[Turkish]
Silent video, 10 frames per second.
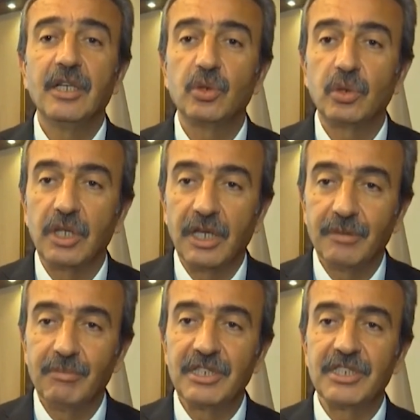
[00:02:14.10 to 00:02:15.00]
can
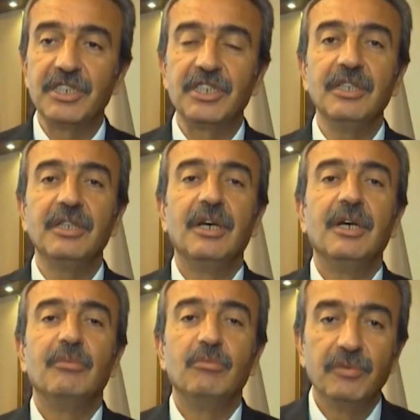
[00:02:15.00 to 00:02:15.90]
güvenliği başta olmak
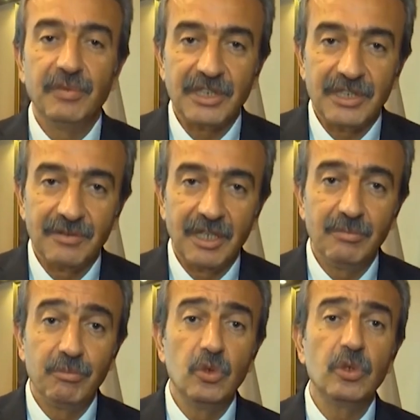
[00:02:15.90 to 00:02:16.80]
üzere insanların
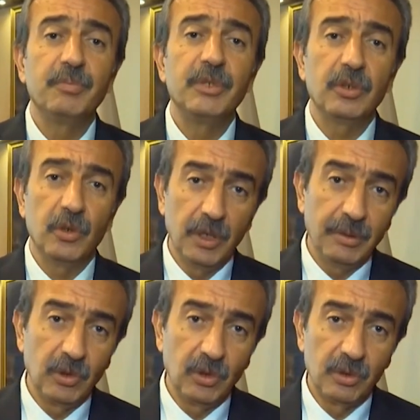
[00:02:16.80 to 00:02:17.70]
yaşadığı korku,
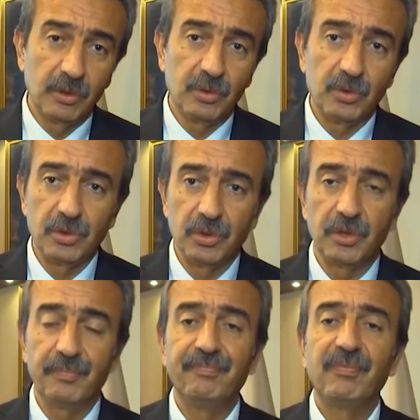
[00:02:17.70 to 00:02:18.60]
panik ve
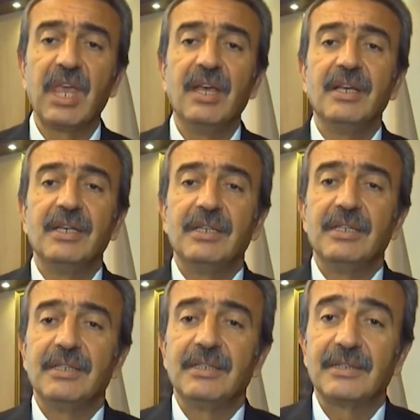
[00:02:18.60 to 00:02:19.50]
travmanın önüne geçmek
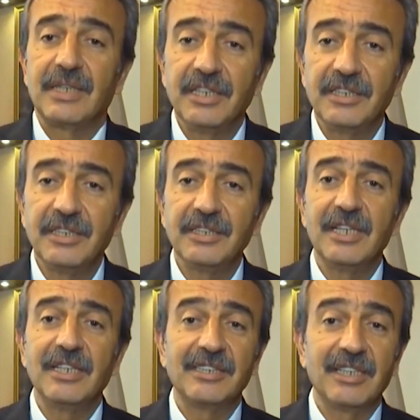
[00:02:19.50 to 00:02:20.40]
isteniliyorsa
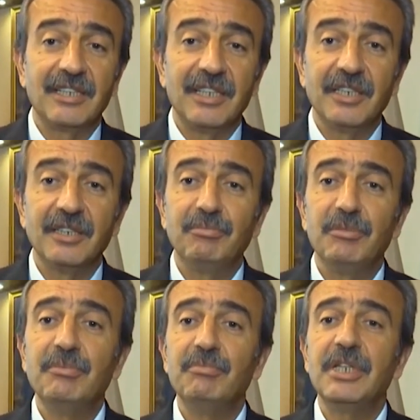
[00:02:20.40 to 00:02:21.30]
yatay
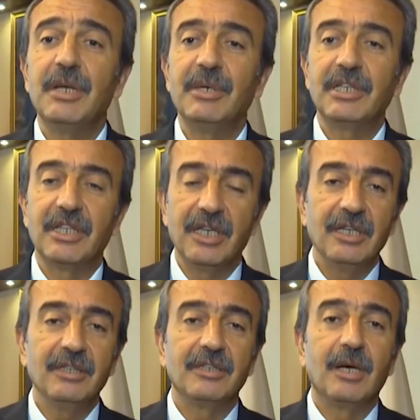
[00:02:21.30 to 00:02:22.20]
mimari kaçınılmaz
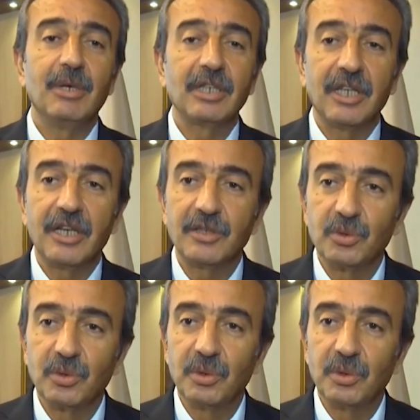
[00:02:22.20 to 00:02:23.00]
diye konuştu Soner Çetin.